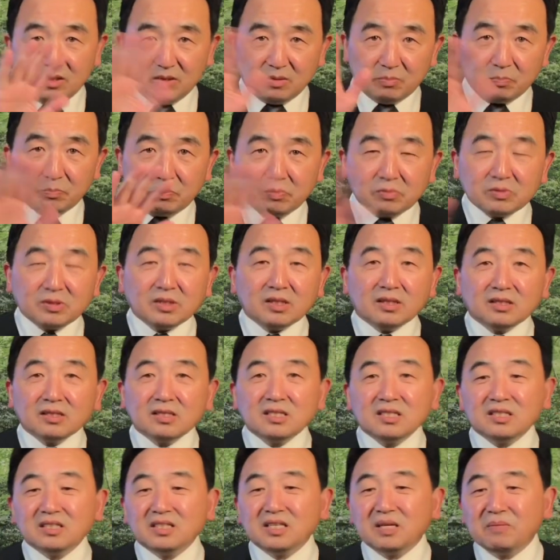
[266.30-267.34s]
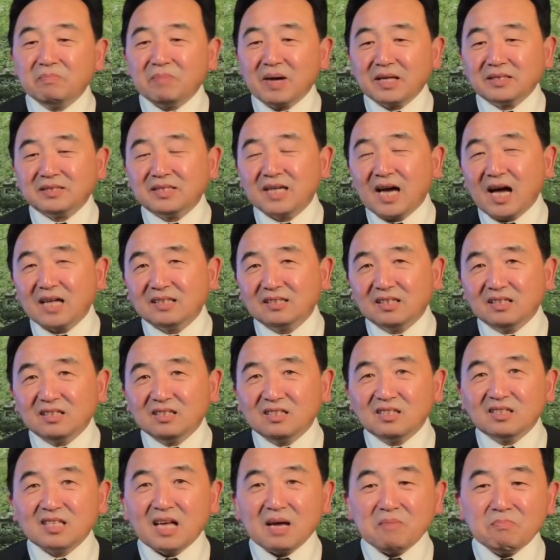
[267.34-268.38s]
不能轻易搬家的。
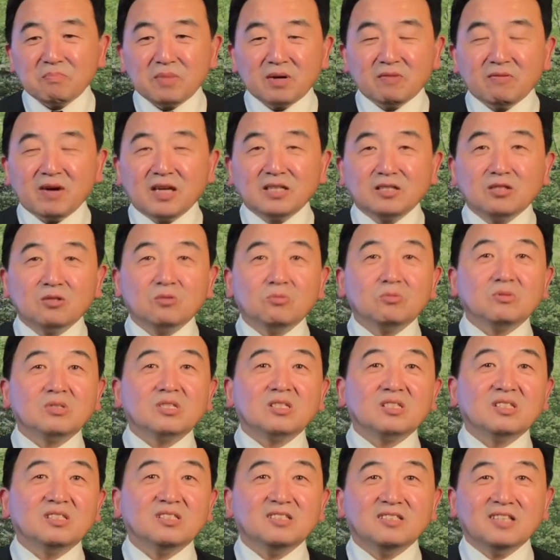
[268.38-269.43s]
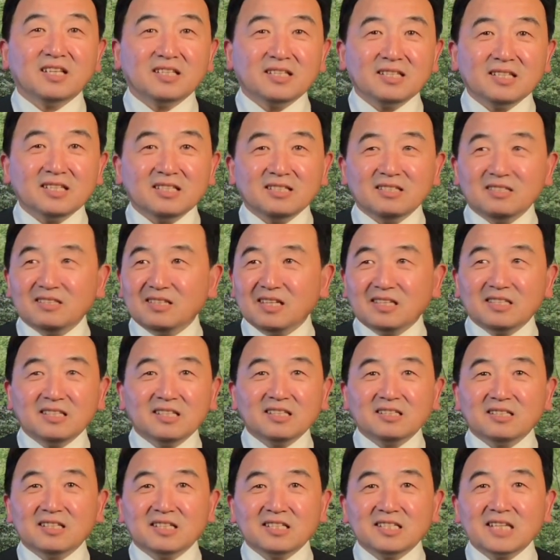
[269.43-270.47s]
但孟晚舟是人家人
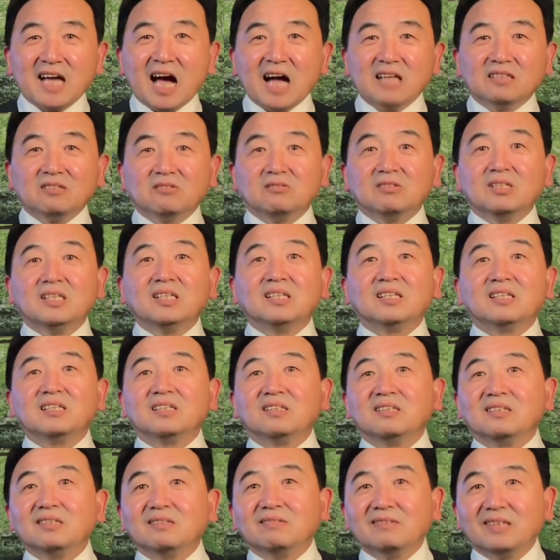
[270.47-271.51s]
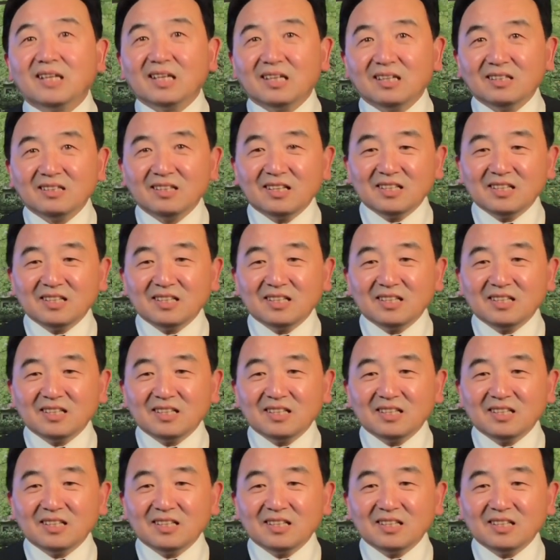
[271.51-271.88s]
家那丫头厉害，对不对？